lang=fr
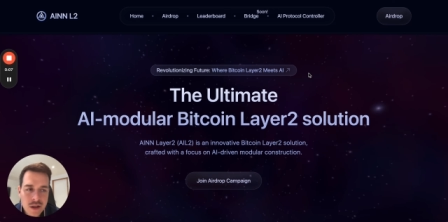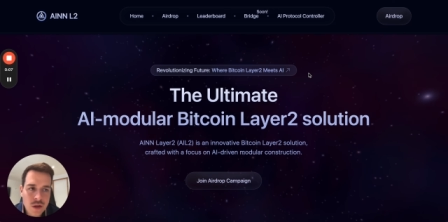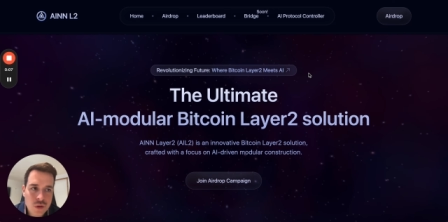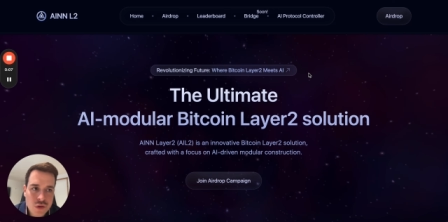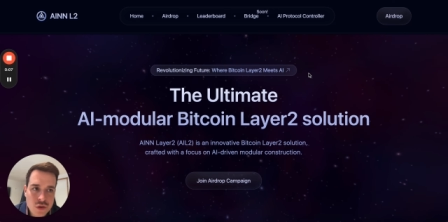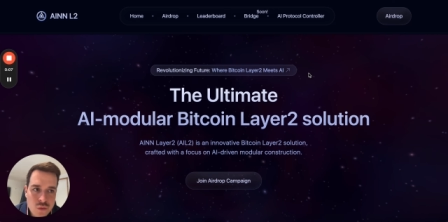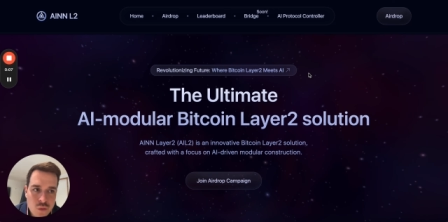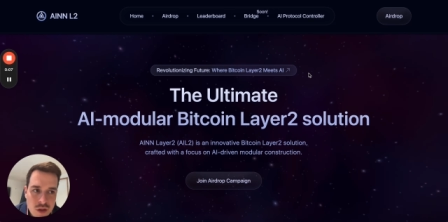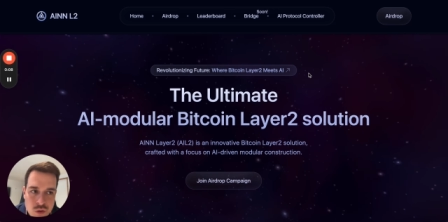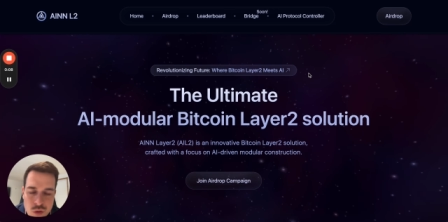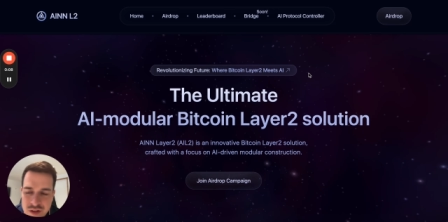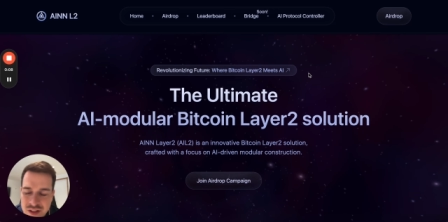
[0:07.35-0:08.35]
euh, que ce soit
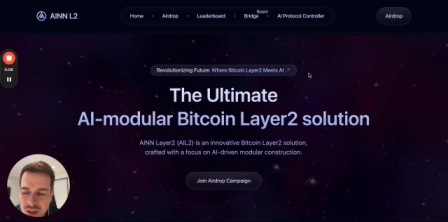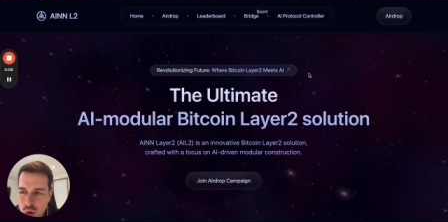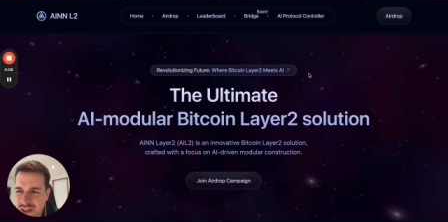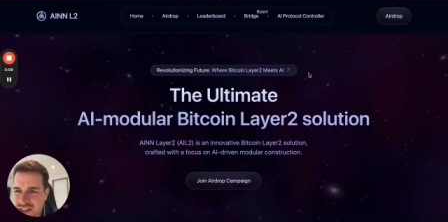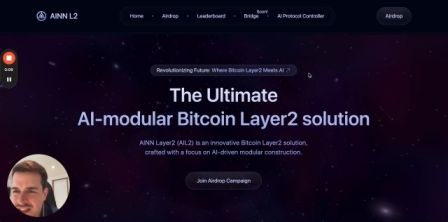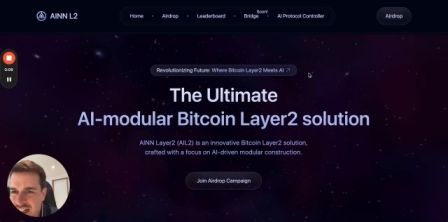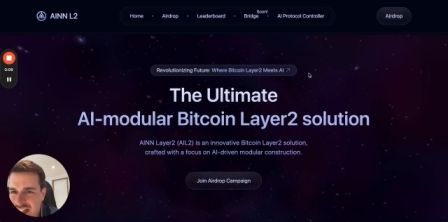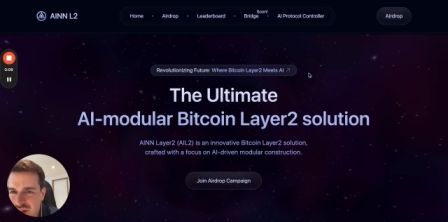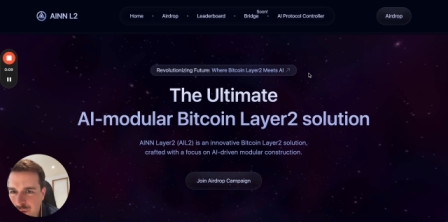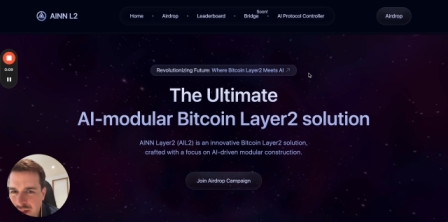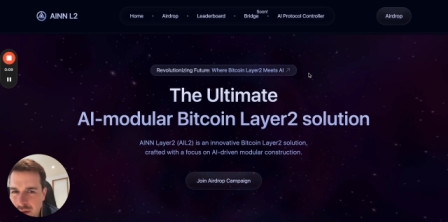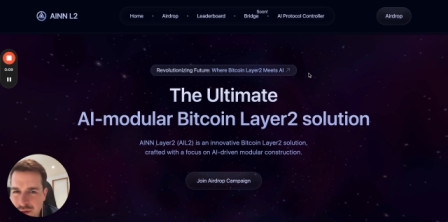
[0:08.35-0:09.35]
du côté Ordinals,
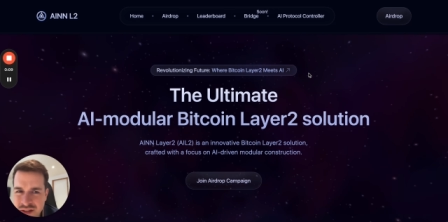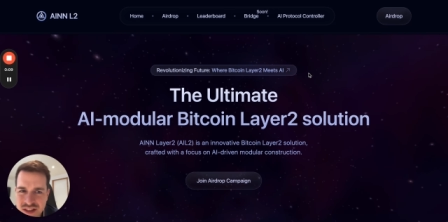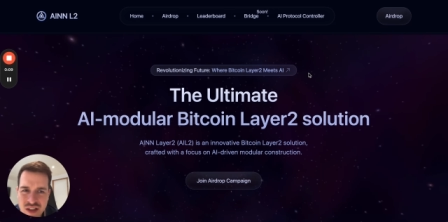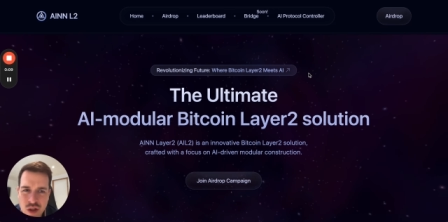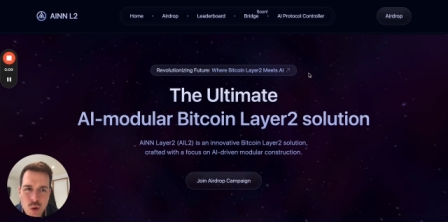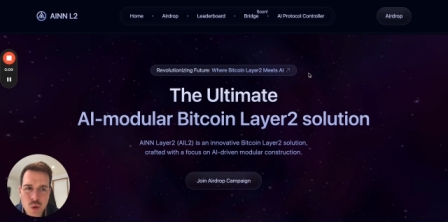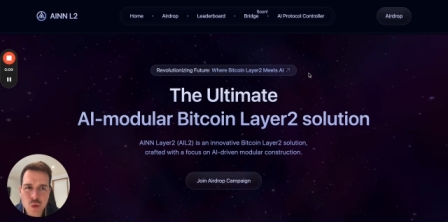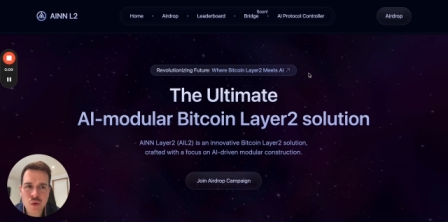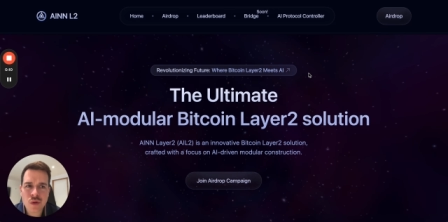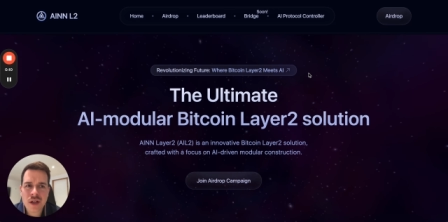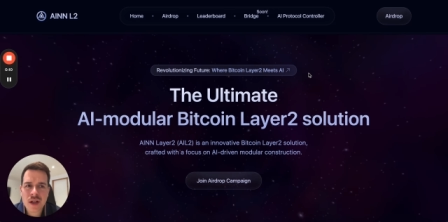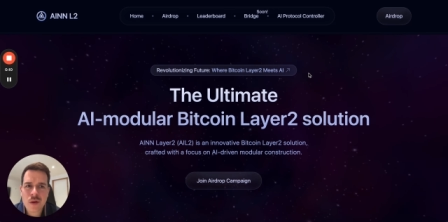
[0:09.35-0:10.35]
on a aussi
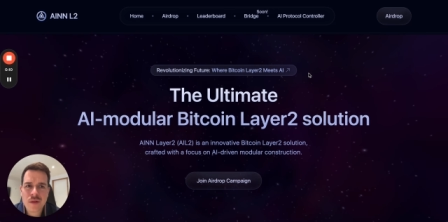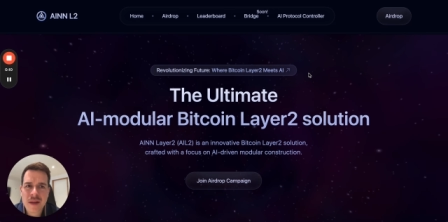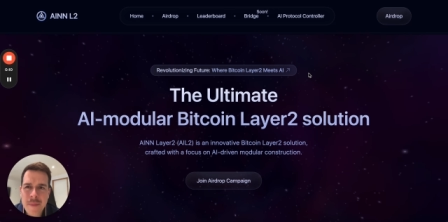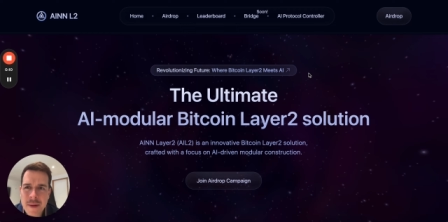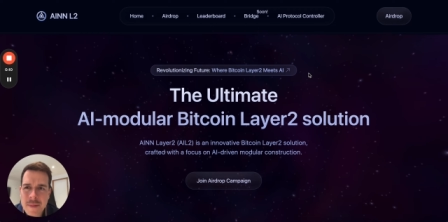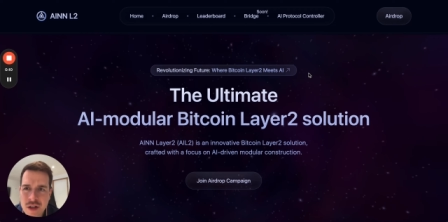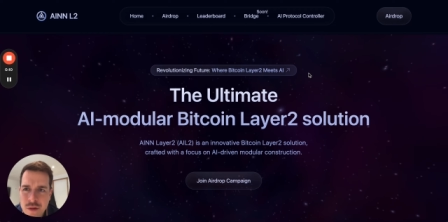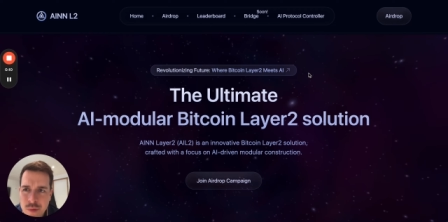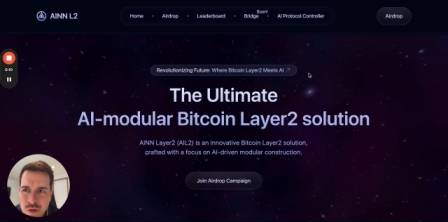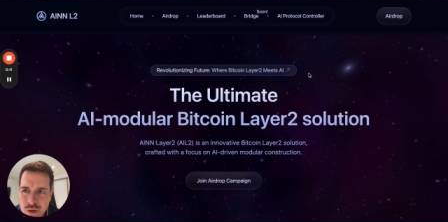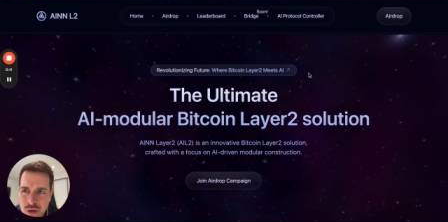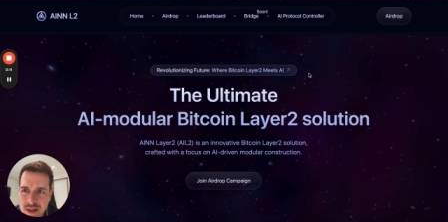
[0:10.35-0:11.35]
Rune, on a pas mal de
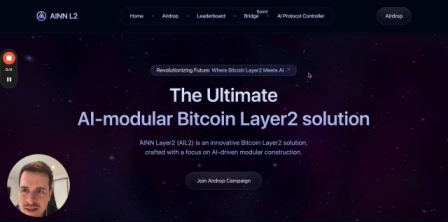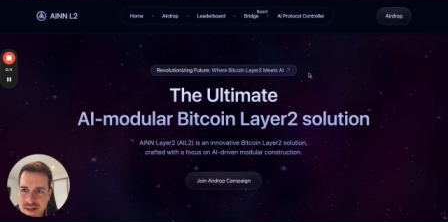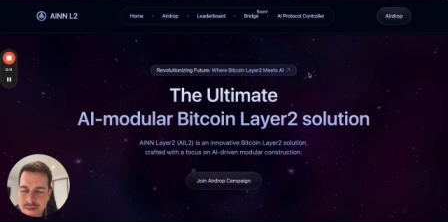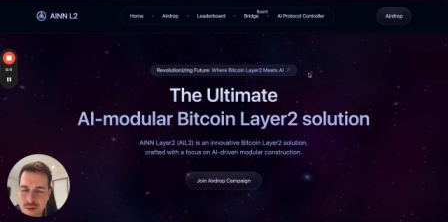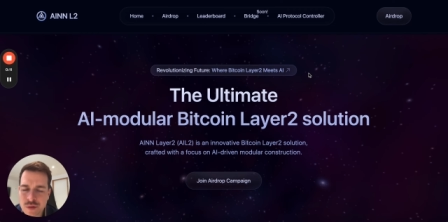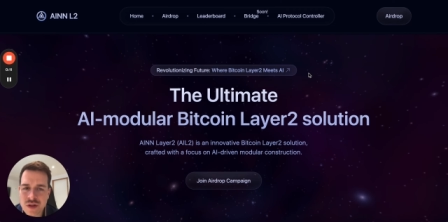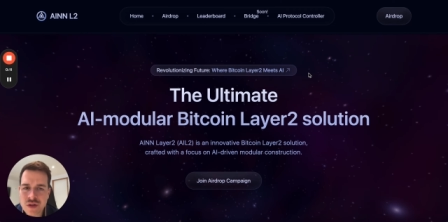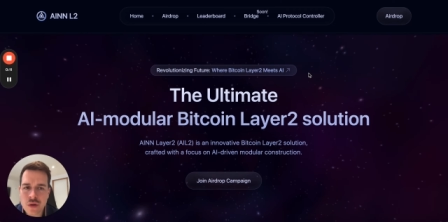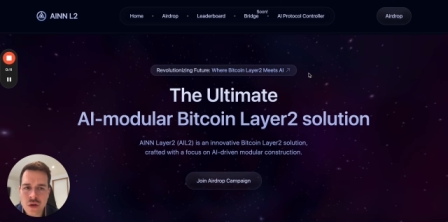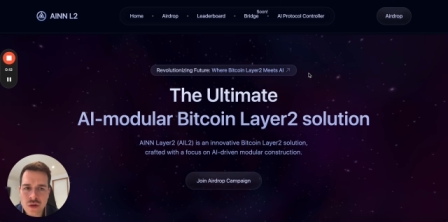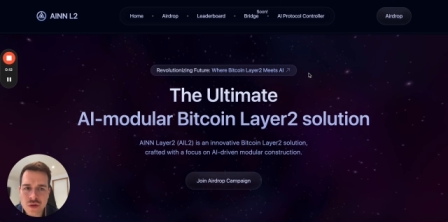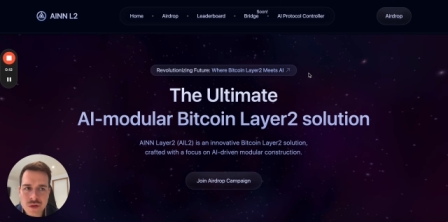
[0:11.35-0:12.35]
protocoles d'inscription qui se
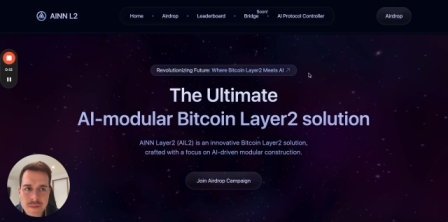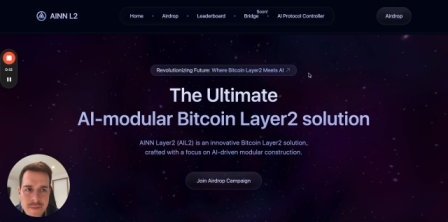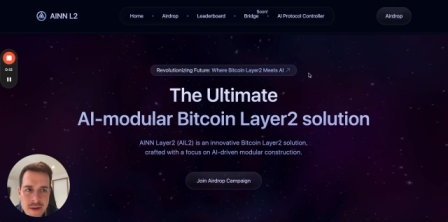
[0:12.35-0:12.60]
lancent.